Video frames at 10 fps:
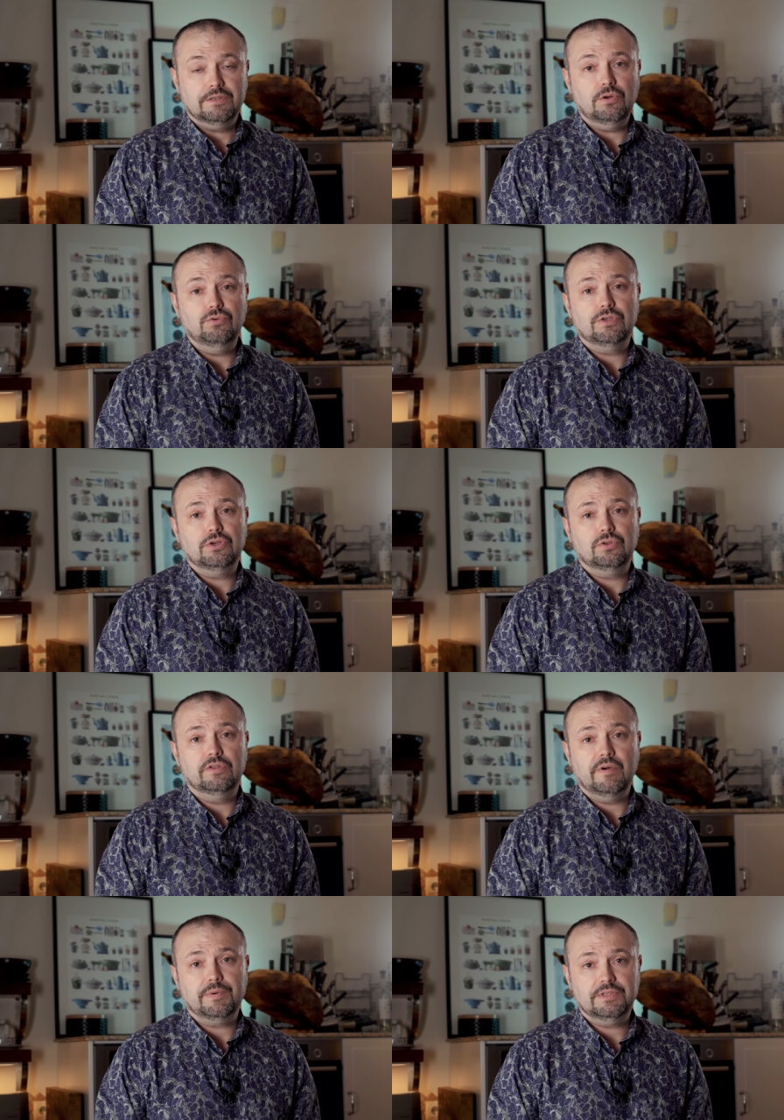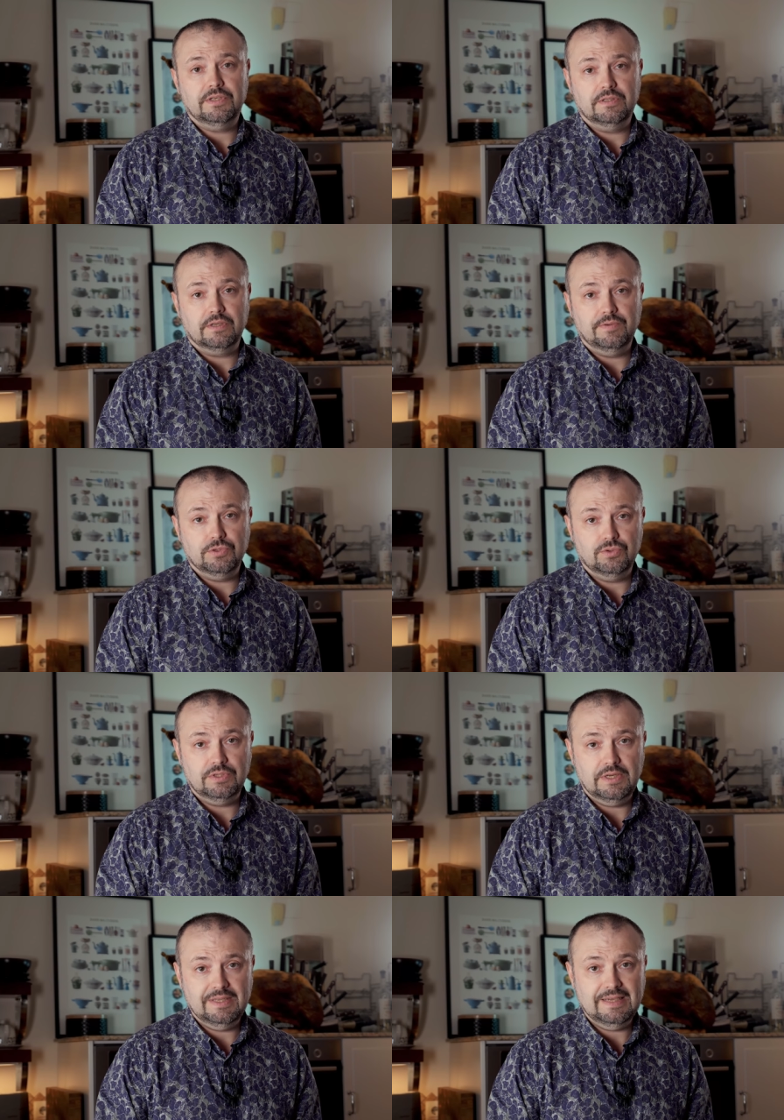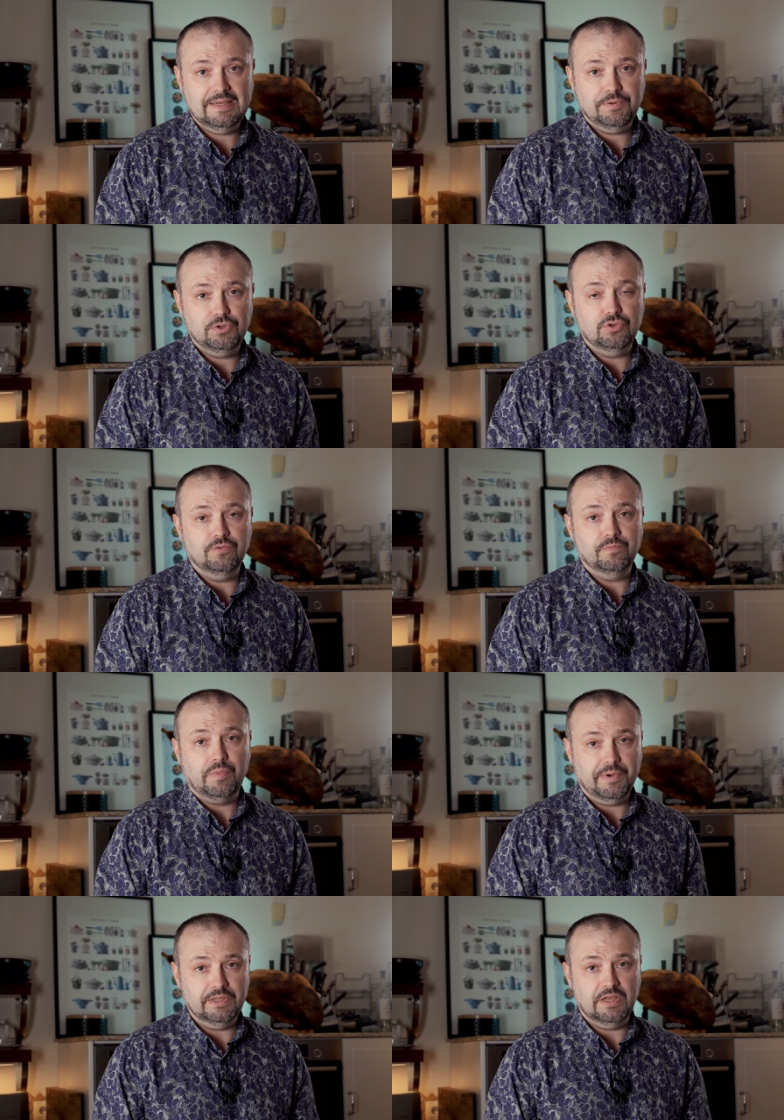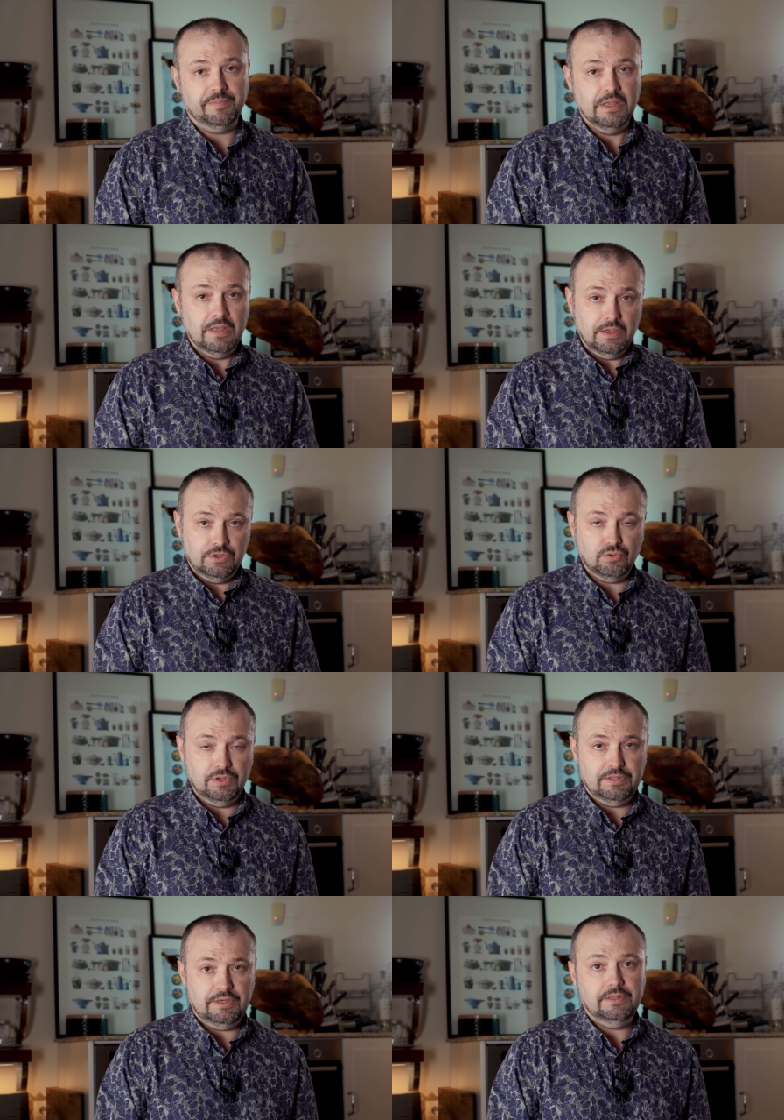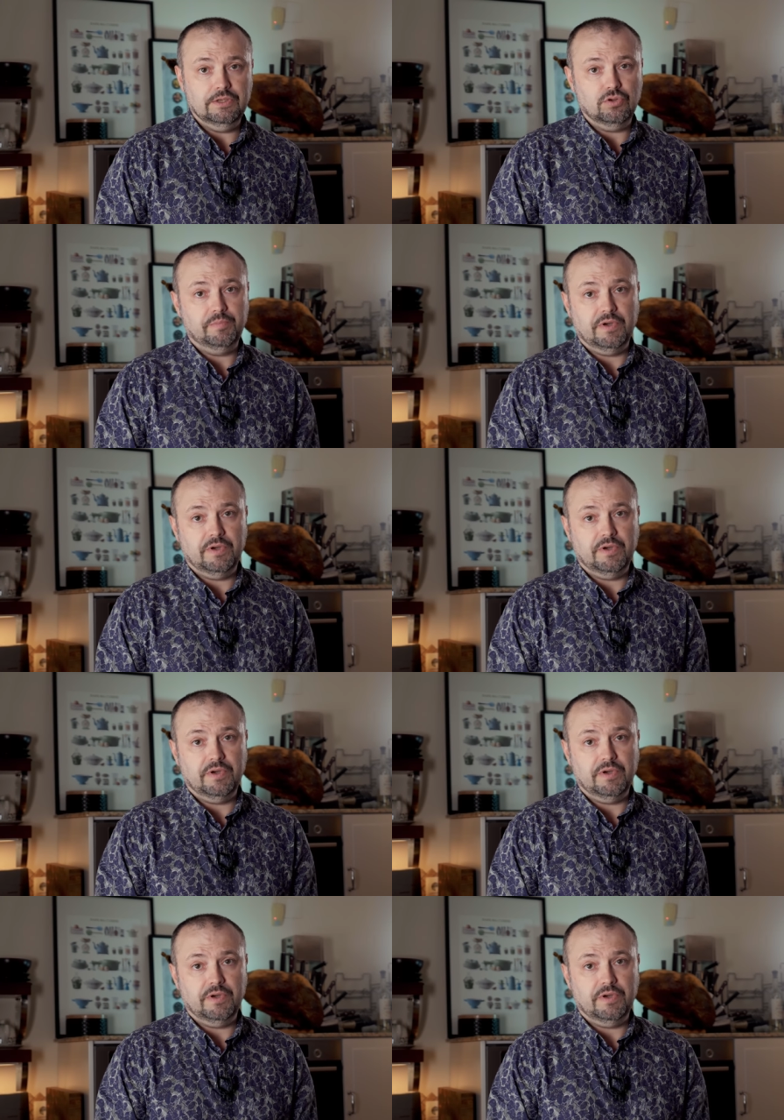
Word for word: Солю Солюзер еще 2% к весу сырья, причем пополам соль нитритная, соль